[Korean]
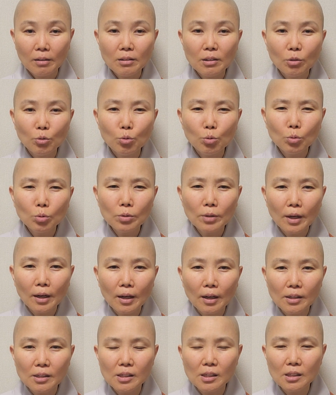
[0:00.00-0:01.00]
근데
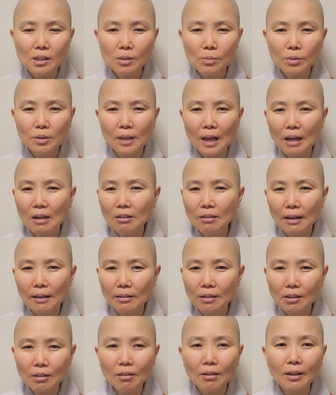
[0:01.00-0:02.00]
누구나가 지금은 나는
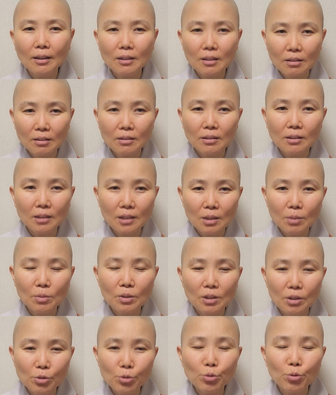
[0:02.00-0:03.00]
안 될 것 같다는
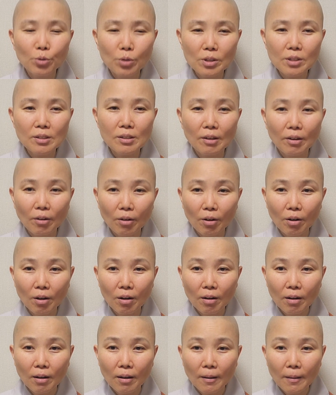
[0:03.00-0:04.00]
느낌이 들 수도
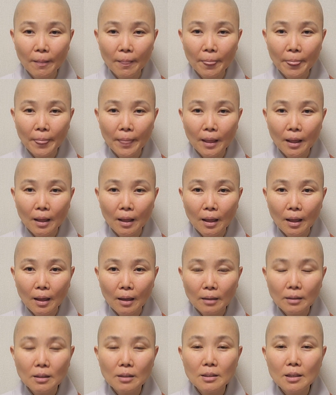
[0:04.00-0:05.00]
있어요.
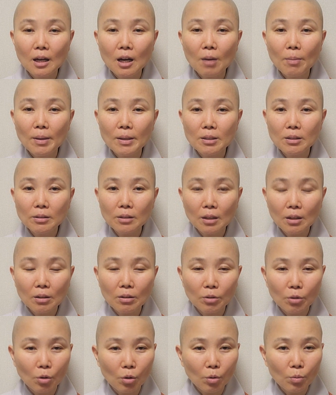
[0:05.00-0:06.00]
근데 제가 봤을
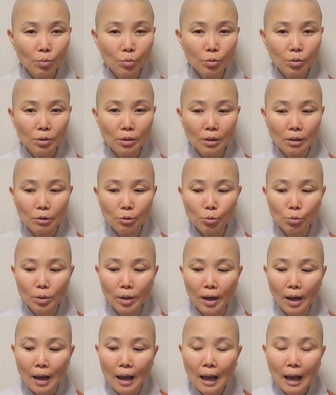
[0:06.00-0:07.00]
때는 여러분들
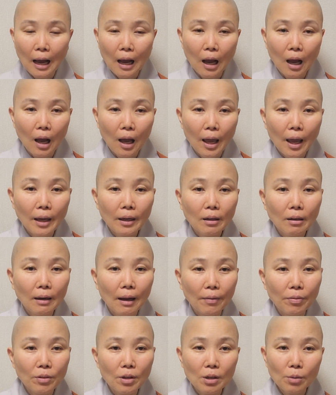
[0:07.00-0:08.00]
중에 해결
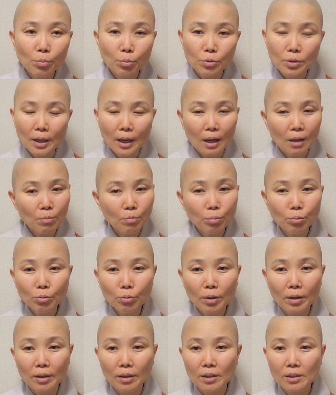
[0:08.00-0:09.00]
안 될 분이 한
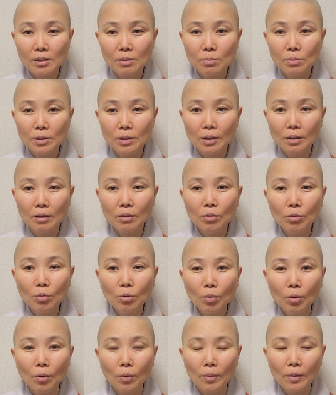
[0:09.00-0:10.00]
분도 안 계십니다.
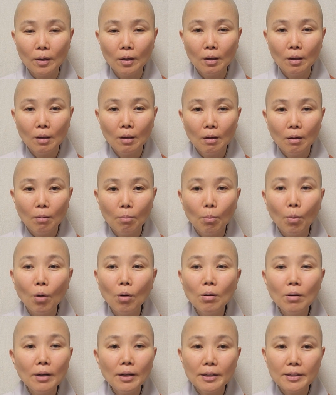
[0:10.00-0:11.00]
그리고
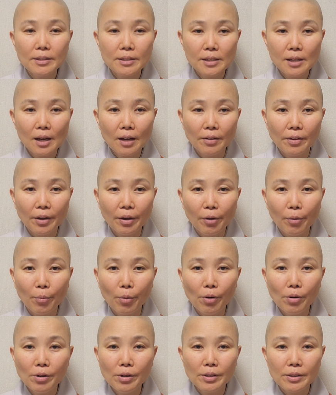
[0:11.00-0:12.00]
멀리 있지 않아요.
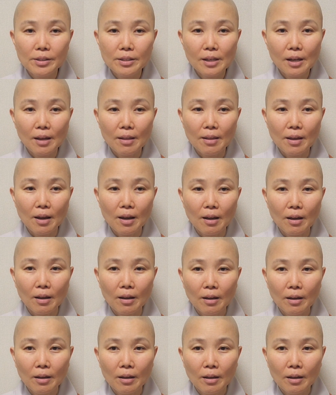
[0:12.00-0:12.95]
멀리 있지 않아.